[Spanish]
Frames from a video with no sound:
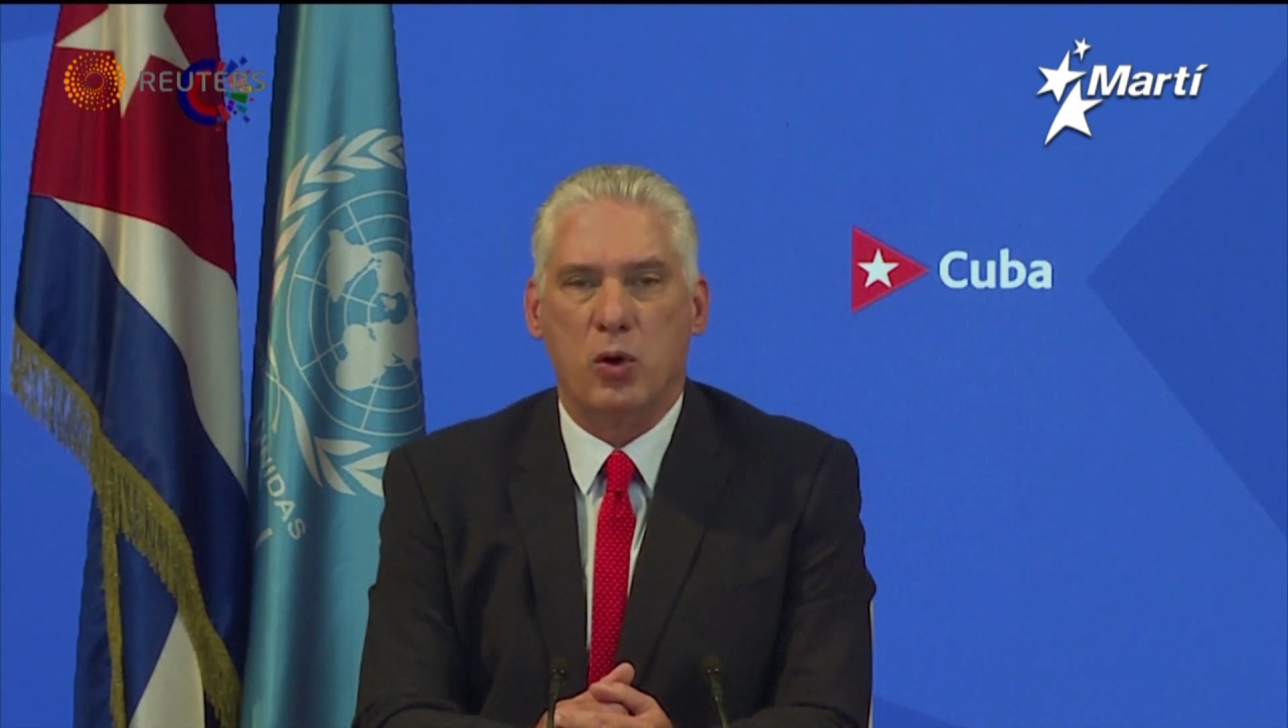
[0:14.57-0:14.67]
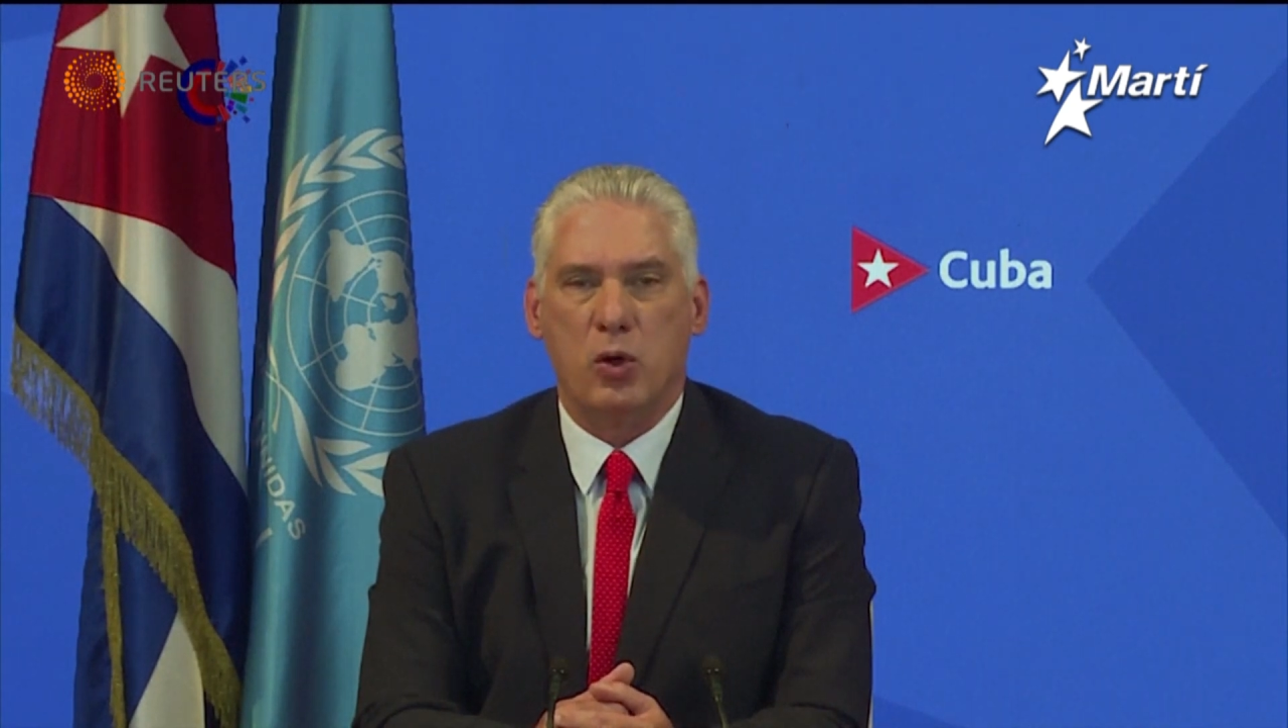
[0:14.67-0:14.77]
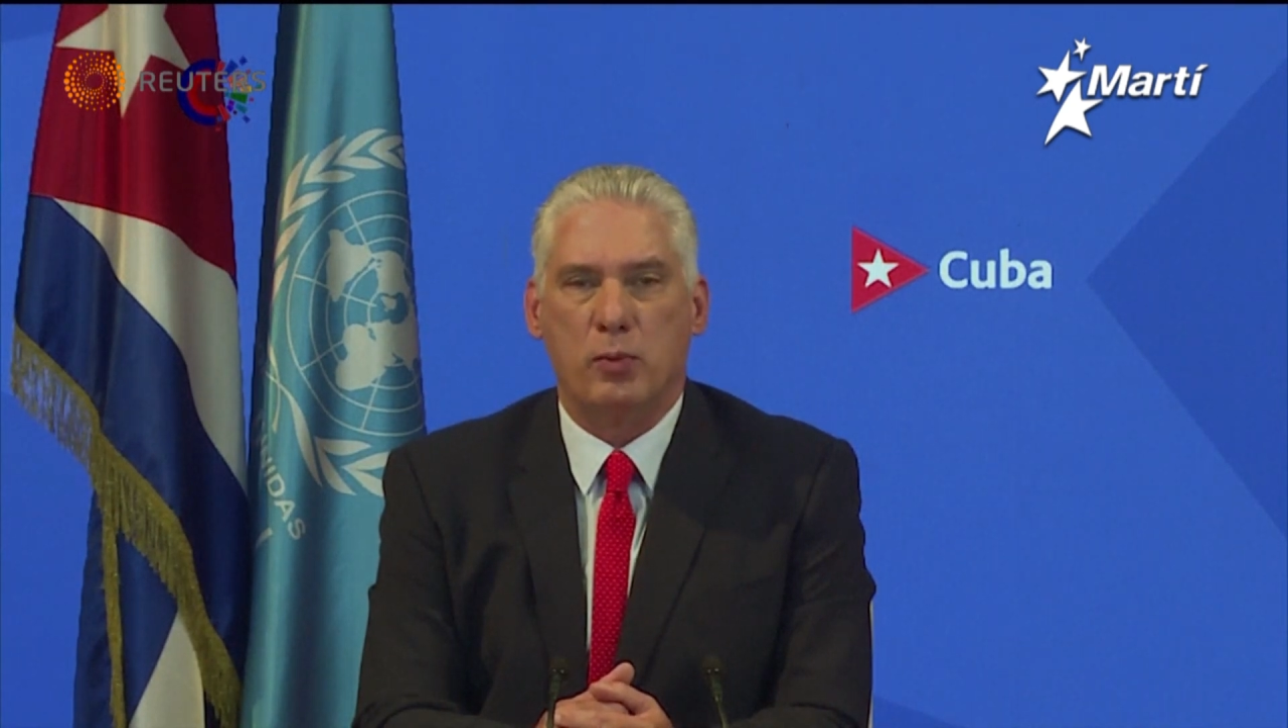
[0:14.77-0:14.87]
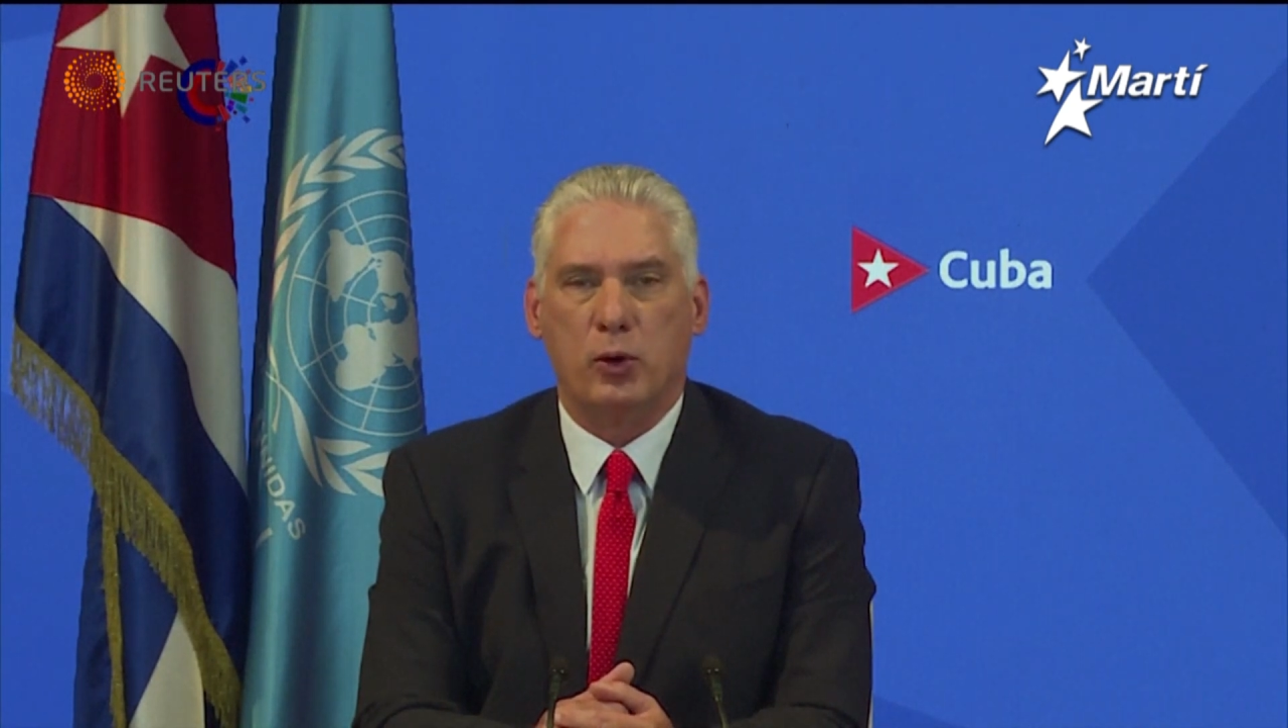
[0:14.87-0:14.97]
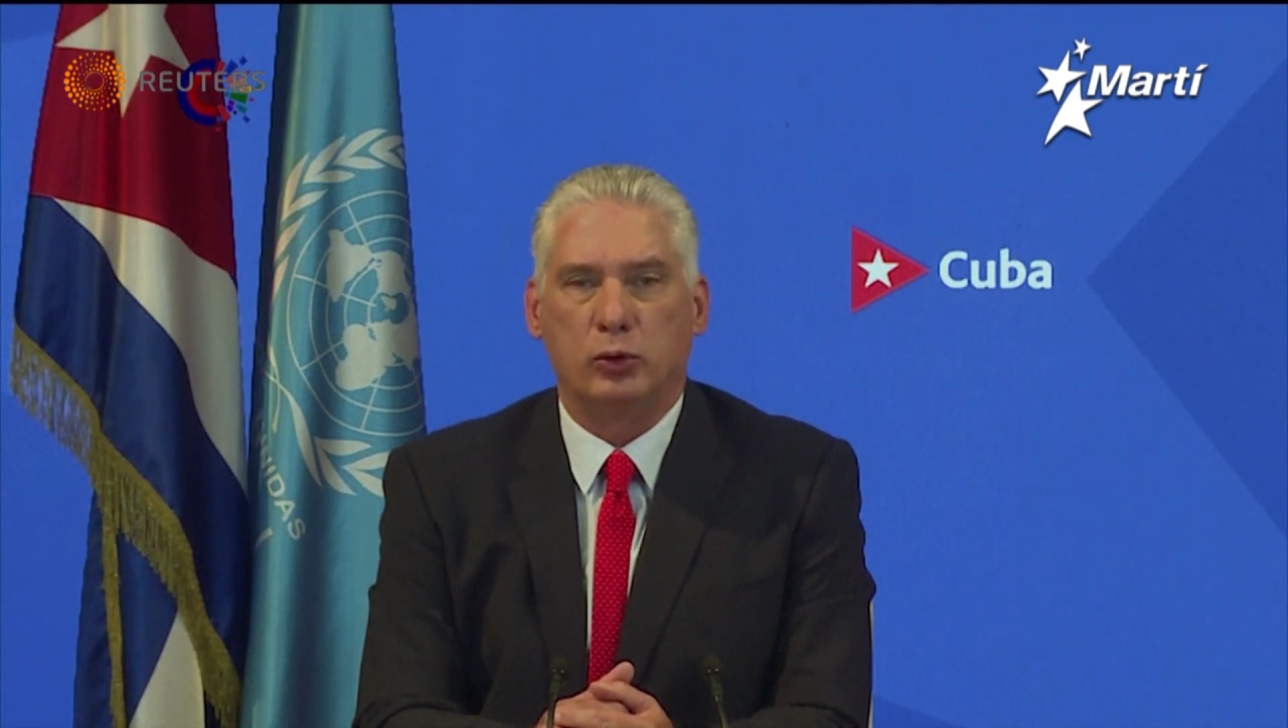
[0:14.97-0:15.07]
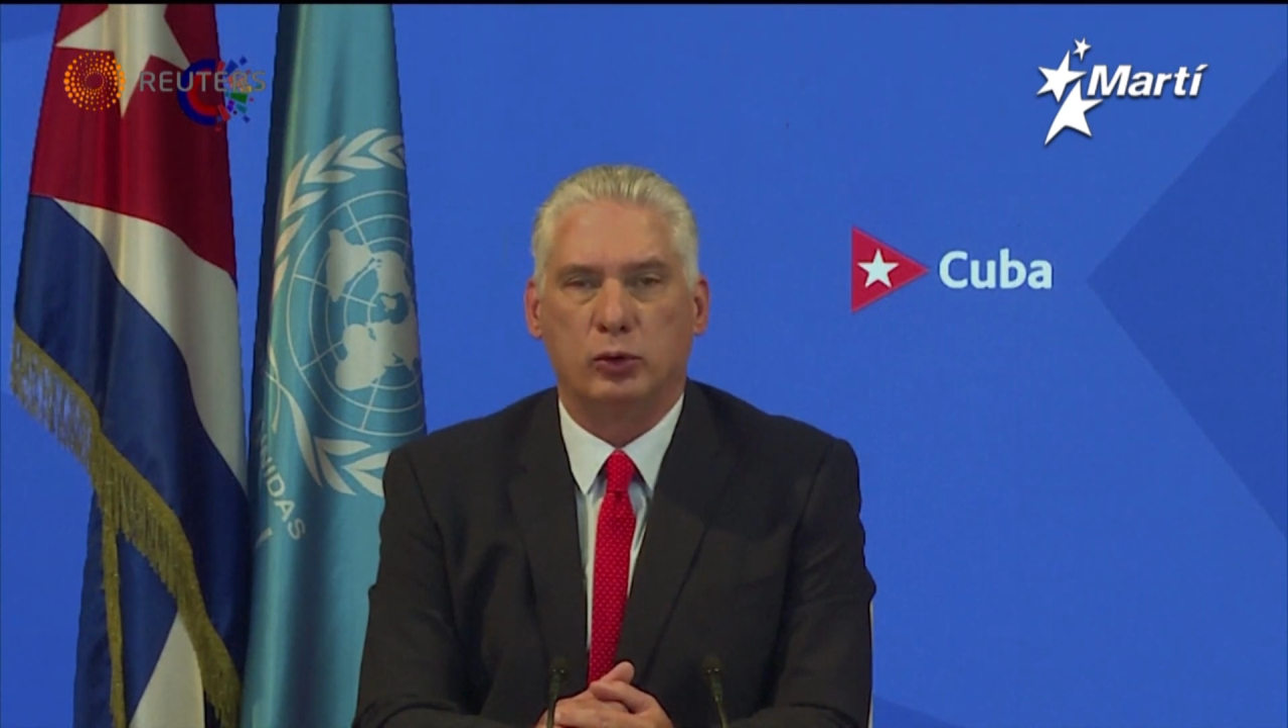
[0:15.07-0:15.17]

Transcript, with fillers: de modo